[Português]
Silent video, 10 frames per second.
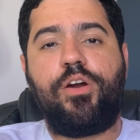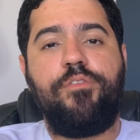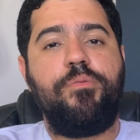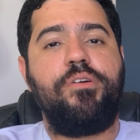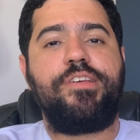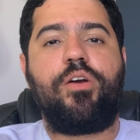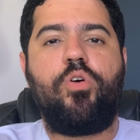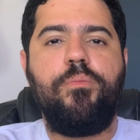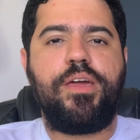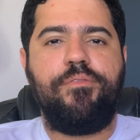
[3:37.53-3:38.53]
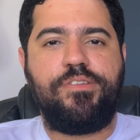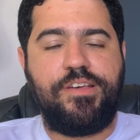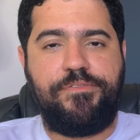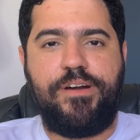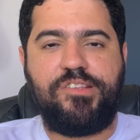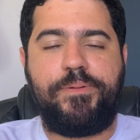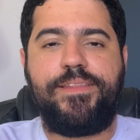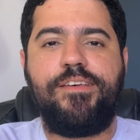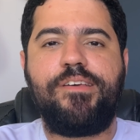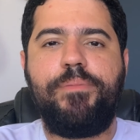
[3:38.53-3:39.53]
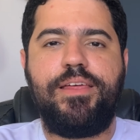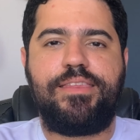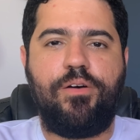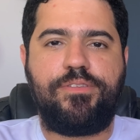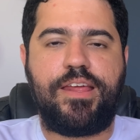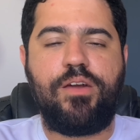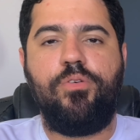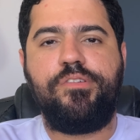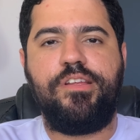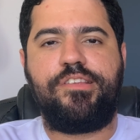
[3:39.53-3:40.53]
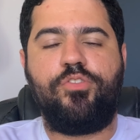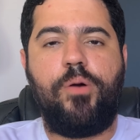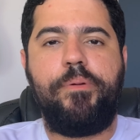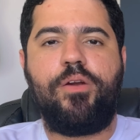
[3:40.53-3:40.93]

Agora eu vou mostrar como que você faz para desabilitar o trem utilizando o